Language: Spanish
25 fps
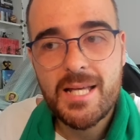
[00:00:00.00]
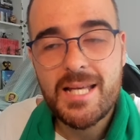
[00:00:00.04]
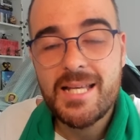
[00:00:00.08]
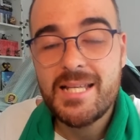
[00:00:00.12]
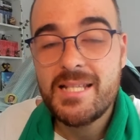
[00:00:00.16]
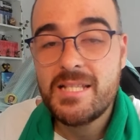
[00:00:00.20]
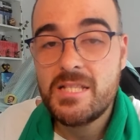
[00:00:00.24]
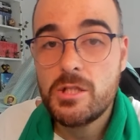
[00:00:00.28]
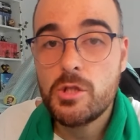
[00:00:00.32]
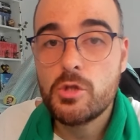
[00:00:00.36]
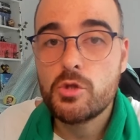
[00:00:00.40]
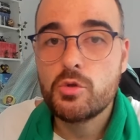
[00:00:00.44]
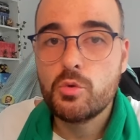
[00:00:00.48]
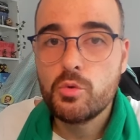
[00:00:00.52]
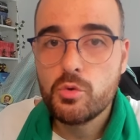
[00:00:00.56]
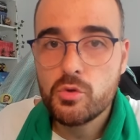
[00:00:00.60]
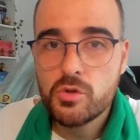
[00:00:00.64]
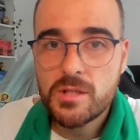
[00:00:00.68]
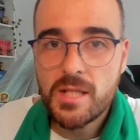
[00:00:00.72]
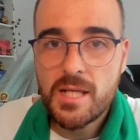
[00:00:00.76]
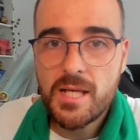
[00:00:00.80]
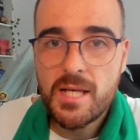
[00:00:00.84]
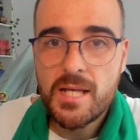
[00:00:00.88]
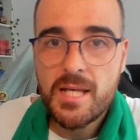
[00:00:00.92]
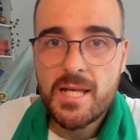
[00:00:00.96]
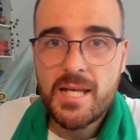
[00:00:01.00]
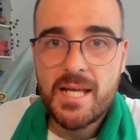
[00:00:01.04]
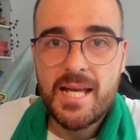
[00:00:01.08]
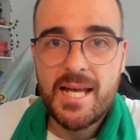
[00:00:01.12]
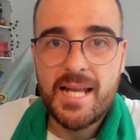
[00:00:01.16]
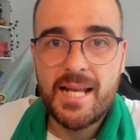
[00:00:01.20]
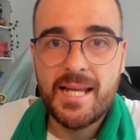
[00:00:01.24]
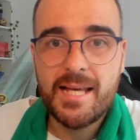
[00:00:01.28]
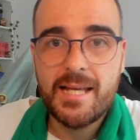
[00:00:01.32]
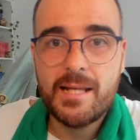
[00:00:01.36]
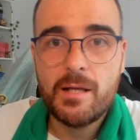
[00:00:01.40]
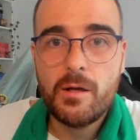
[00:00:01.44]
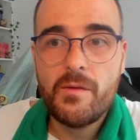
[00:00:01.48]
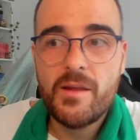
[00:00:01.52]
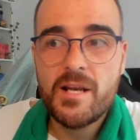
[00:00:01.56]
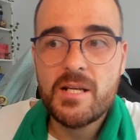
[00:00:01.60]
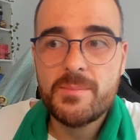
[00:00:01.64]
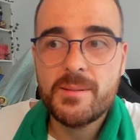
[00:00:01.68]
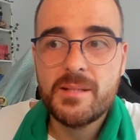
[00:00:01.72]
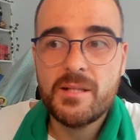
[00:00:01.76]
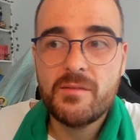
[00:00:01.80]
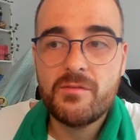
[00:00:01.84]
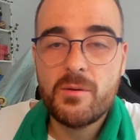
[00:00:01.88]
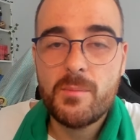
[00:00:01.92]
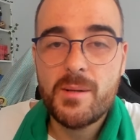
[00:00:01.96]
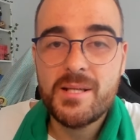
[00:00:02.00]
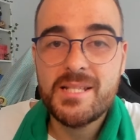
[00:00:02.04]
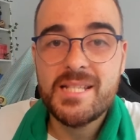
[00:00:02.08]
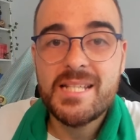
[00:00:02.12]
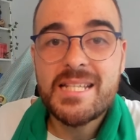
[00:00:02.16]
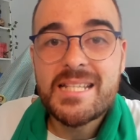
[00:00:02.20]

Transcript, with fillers: si os gusta el género de las plataformas